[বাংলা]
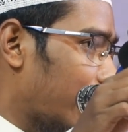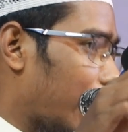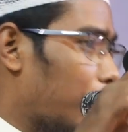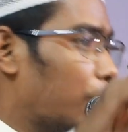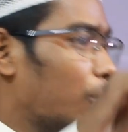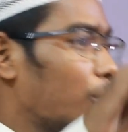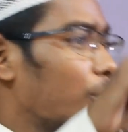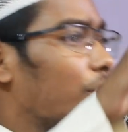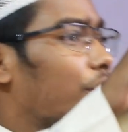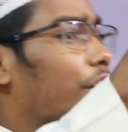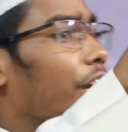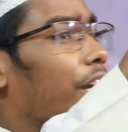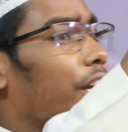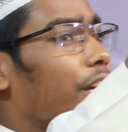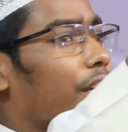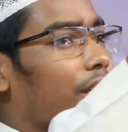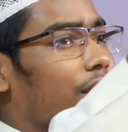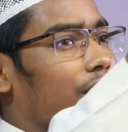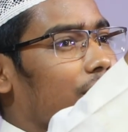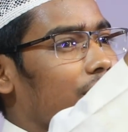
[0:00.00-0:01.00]
এমনকি
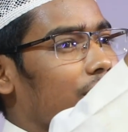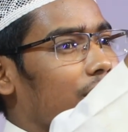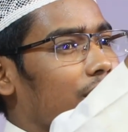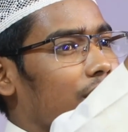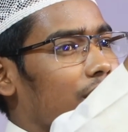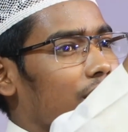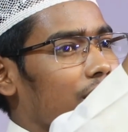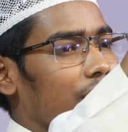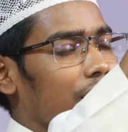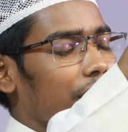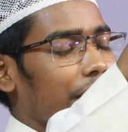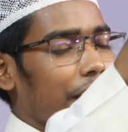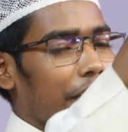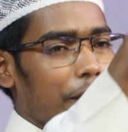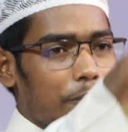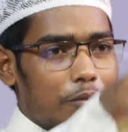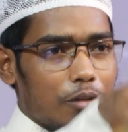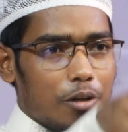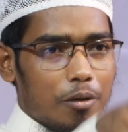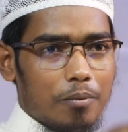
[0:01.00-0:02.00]

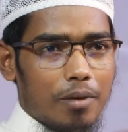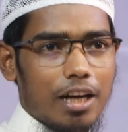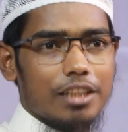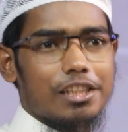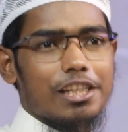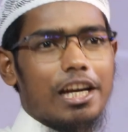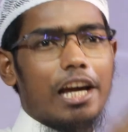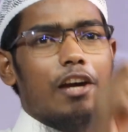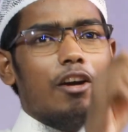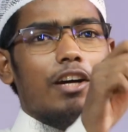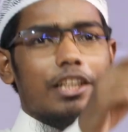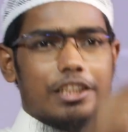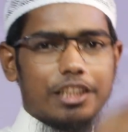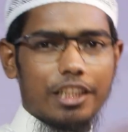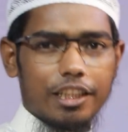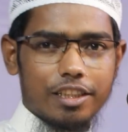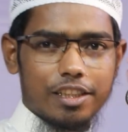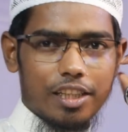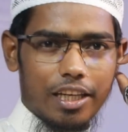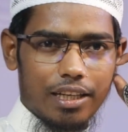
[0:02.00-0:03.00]
ইবনু মাজায়ও
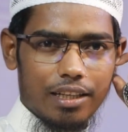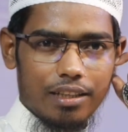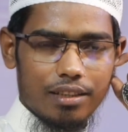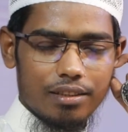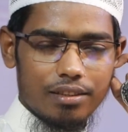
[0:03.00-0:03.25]
এসেছে